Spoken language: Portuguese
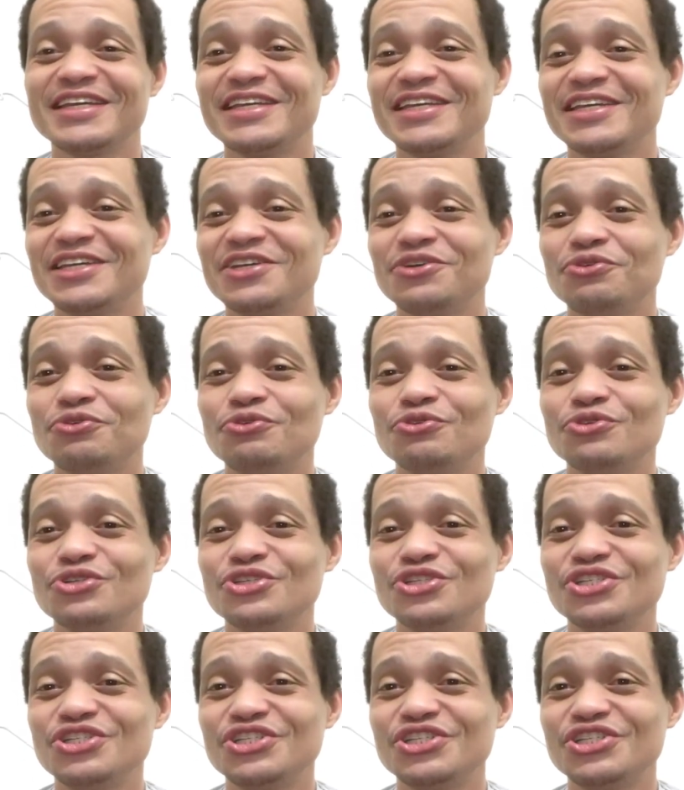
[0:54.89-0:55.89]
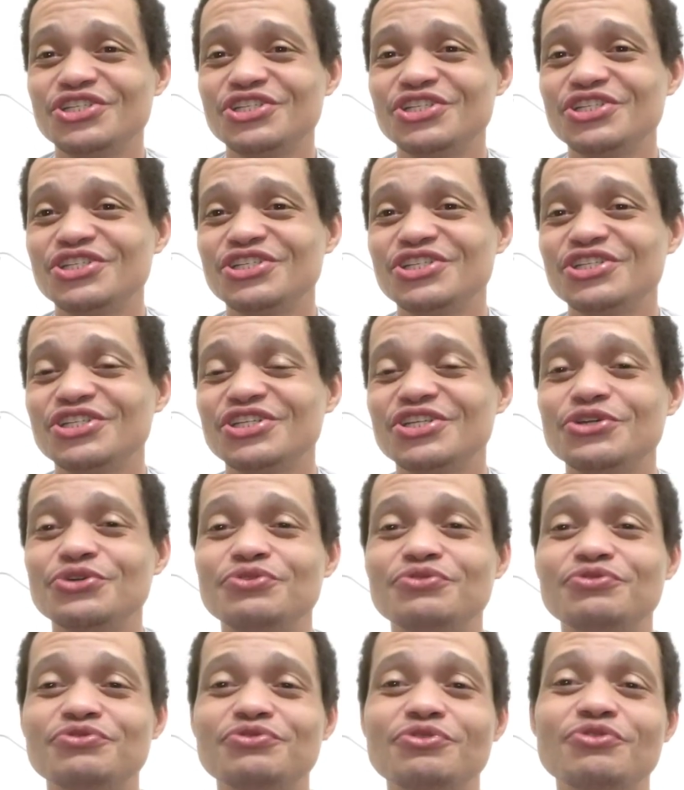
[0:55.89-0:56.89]
E hoje
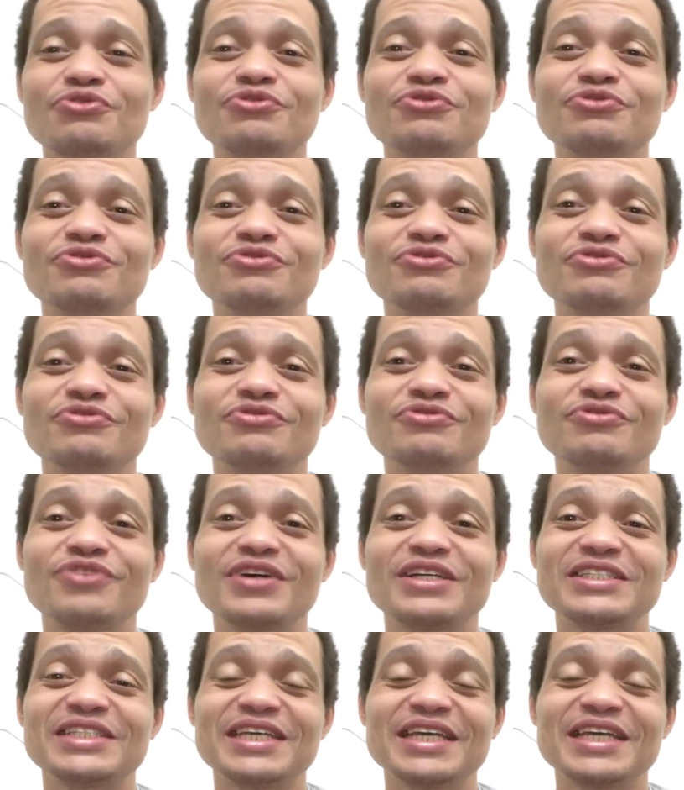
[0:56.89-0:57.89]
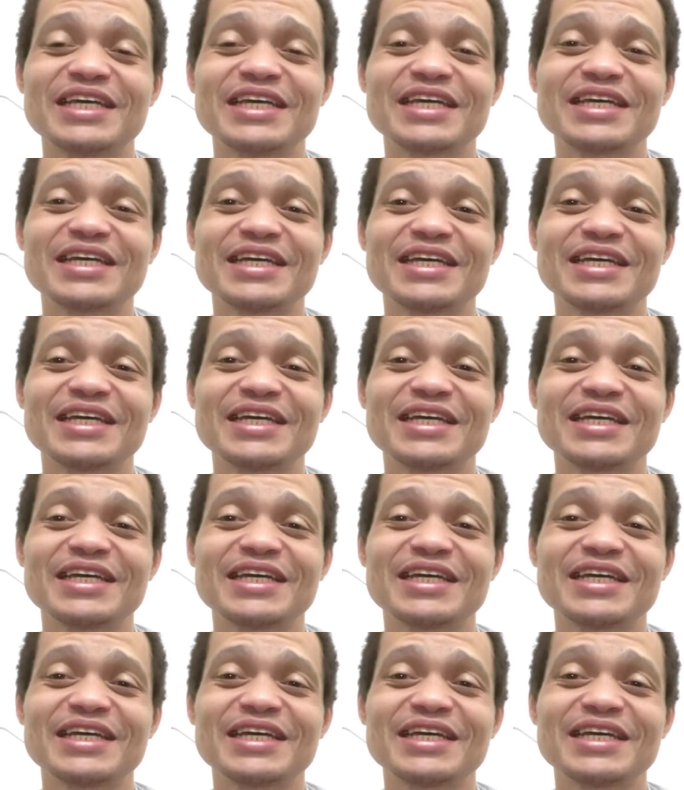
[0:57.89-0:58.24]
eu vou fazer